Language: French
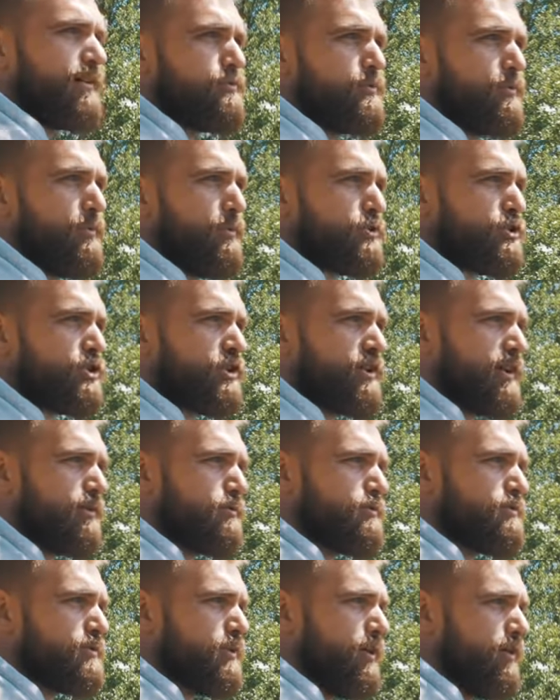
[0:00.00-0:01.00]
à du brochet, à
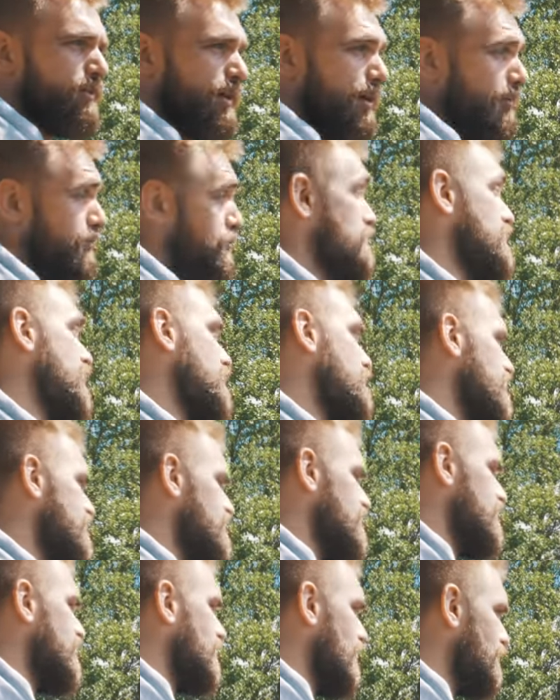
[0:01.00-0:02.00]
du cendre, à du black
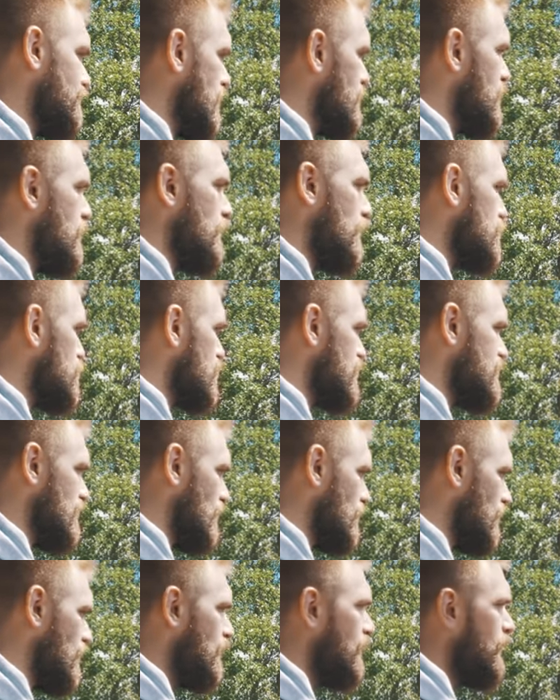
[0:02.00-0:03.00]
bass s'il a très fin, mais brochet
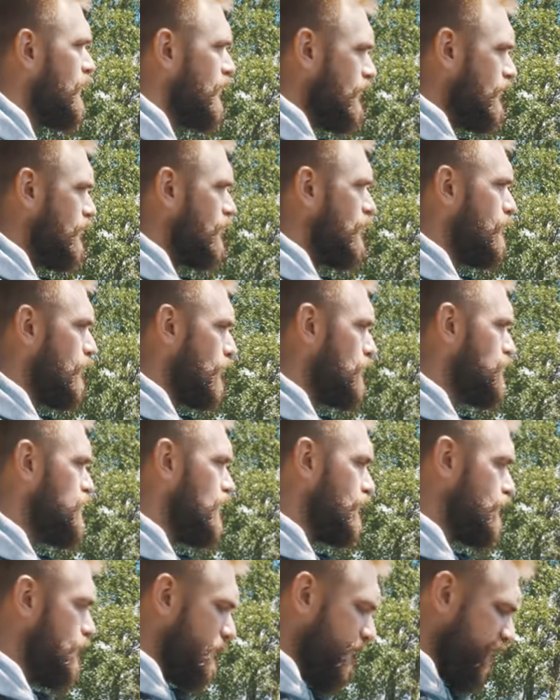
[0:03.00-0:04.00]
cendre, il euh,
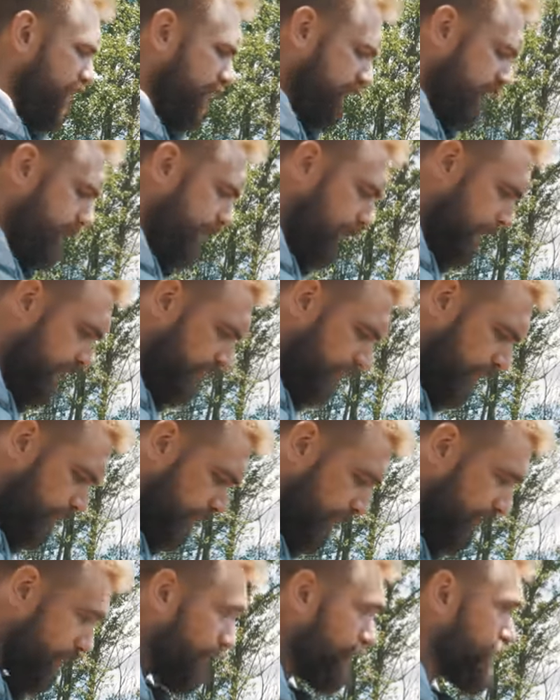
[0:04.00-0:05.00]
brochet, faut vraiment pas avoir
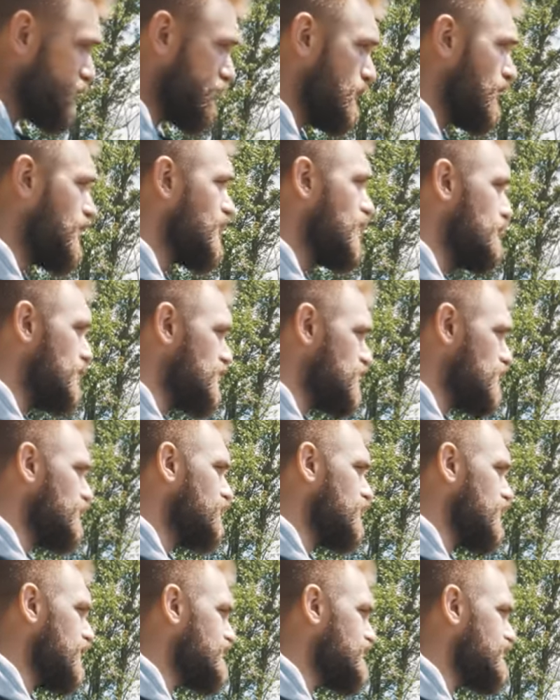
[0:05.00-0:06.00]
peur des fois justement de les pêcher en
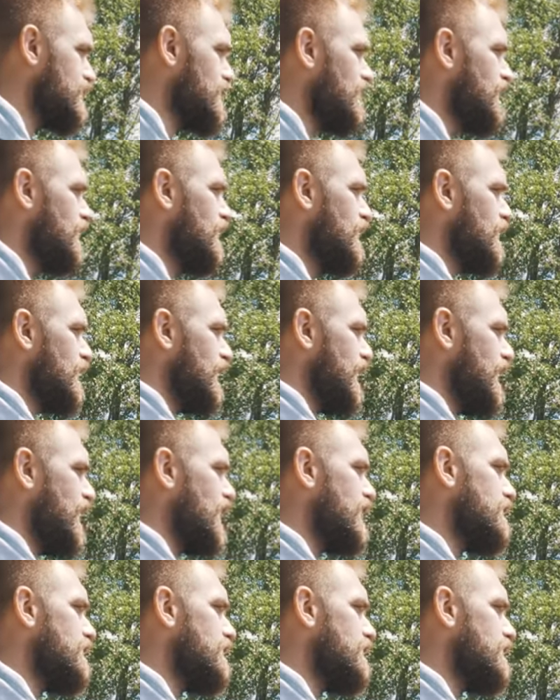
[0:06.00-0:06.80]
finesse. Et là,